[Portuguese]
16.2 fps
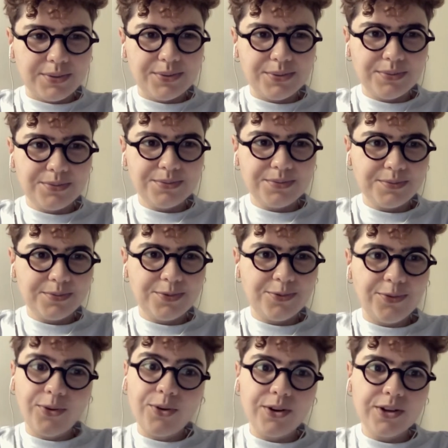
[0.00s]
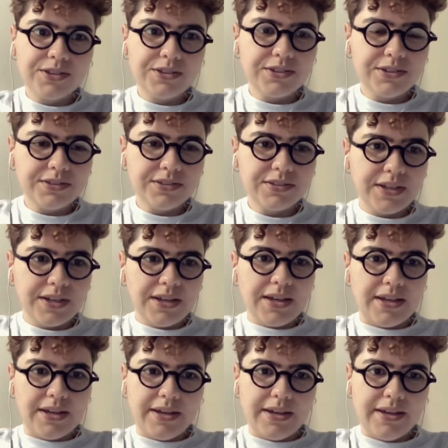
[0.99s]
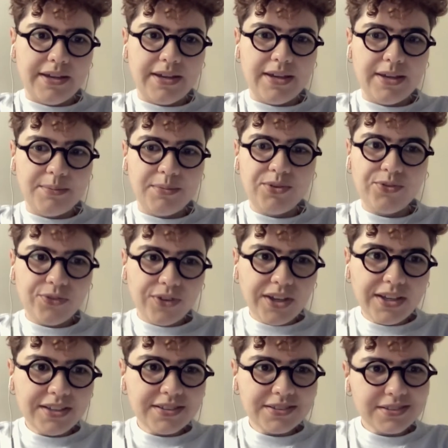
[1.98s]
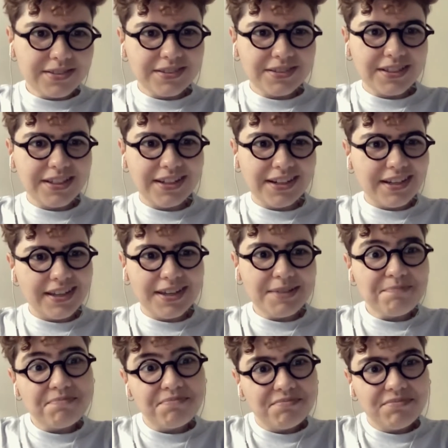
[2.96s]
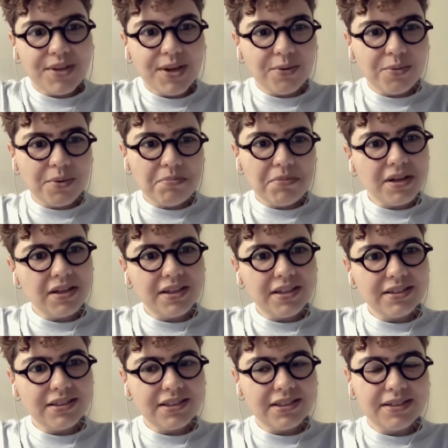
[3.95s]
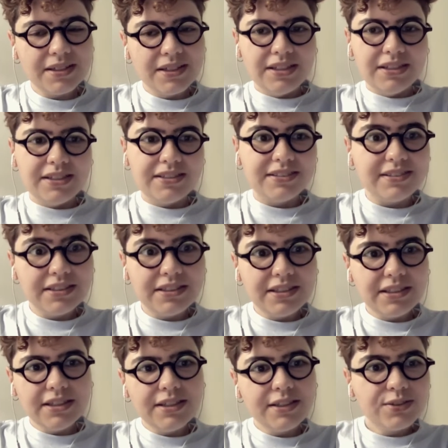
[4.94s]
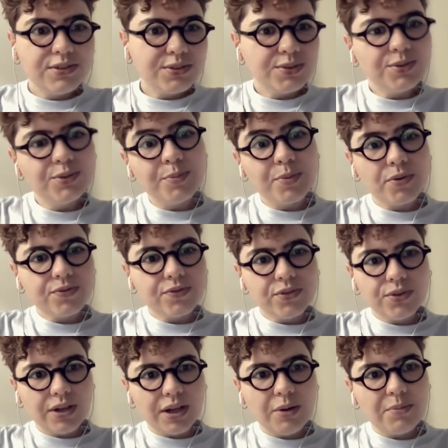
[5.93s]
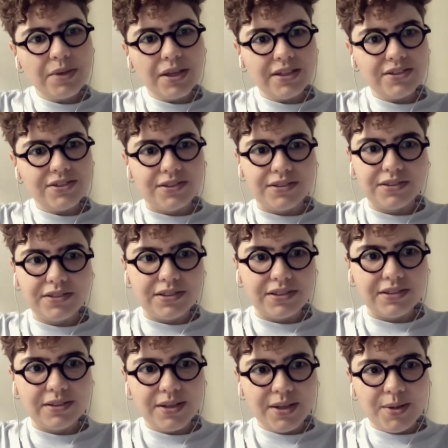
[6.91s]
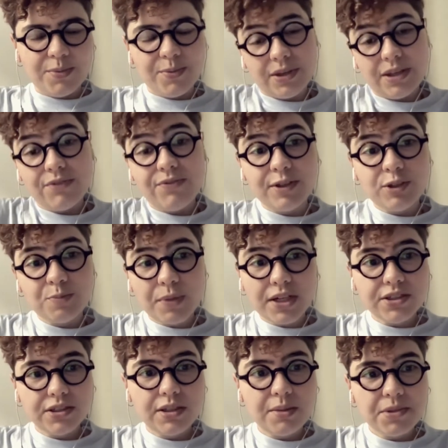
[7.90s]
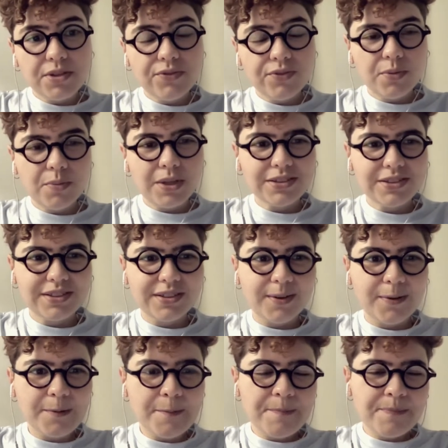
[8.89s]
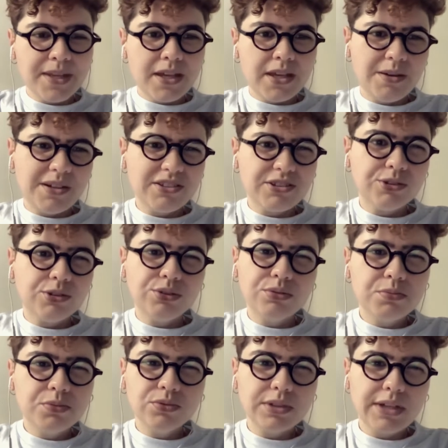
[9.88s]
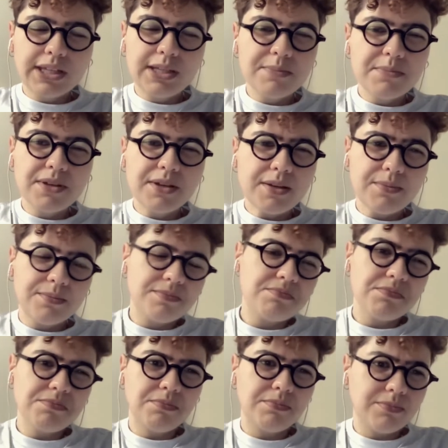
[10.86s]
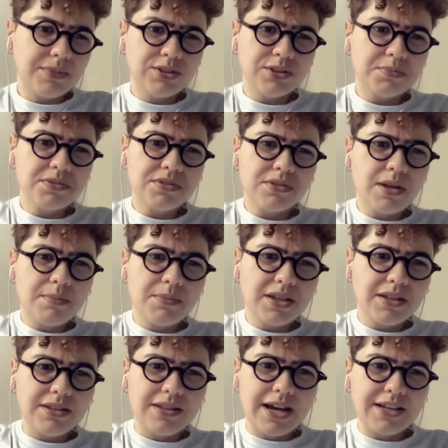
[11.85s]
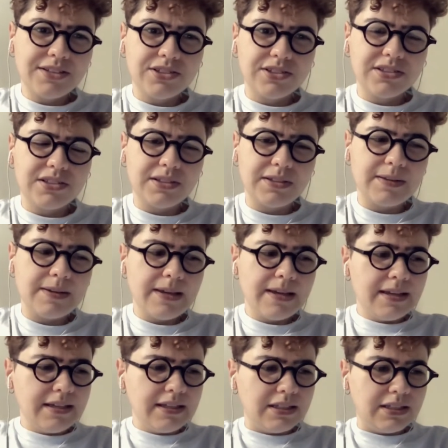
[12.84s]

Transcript: tão fortes, é, me fez querer ter uma banda e seguir isso profissionalmente, assim. Porque fez parte da minha formação e eu acho que todo mundo que é da minha, mais ou menos da minha idade, assim,